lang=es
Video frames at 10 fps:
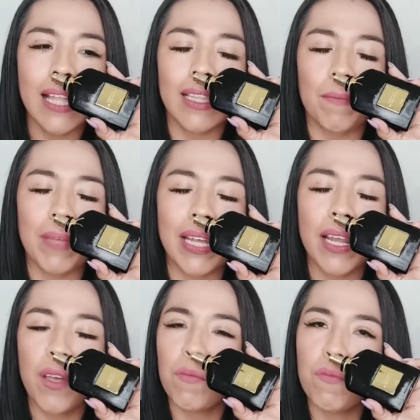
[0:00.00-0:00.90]

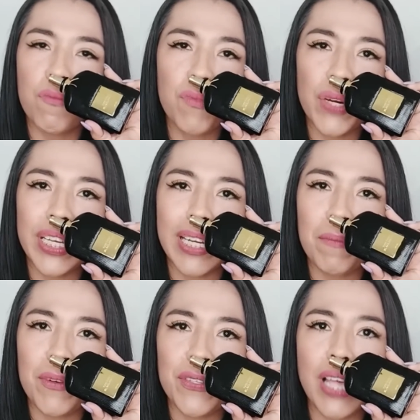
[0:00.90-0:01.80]
también muy
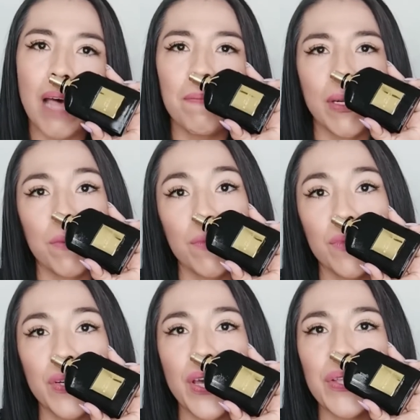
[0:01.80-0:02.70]
cremosa, pero
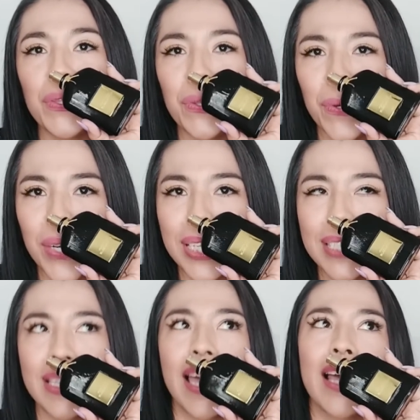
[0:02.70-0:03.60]
muy
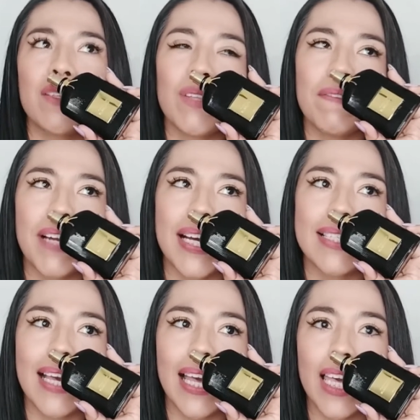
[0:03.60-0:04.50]
dulce. Es una fragancia que